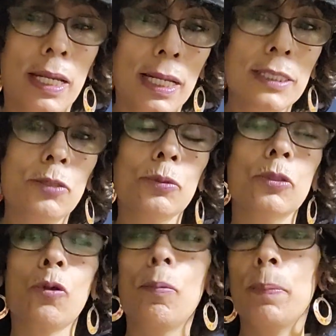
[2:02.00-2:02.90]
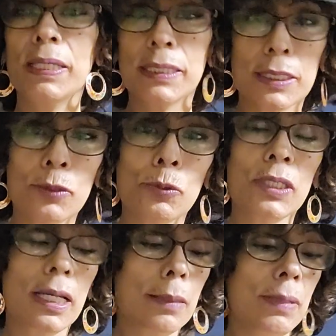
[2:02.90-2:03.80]
en sus sopas, en sus
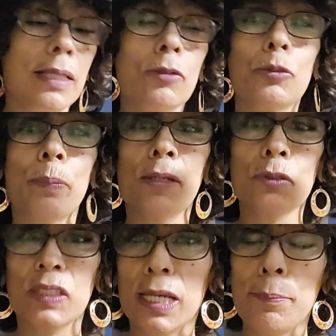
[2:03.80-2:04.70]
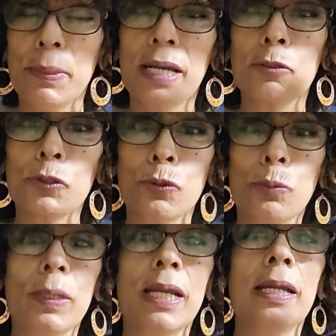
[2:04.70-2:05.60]
alimentos, pero siempre
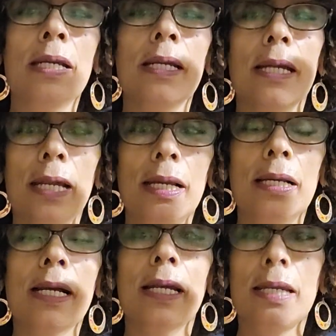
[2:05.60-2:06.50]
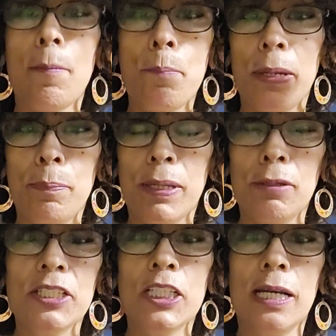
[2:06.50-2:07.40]
acostumbre el cayán pepper o
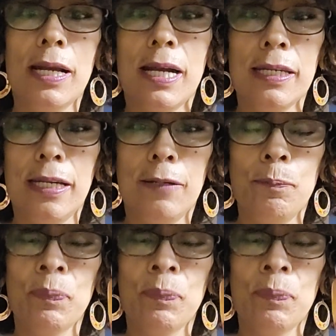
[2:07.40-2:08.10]
el chile cayán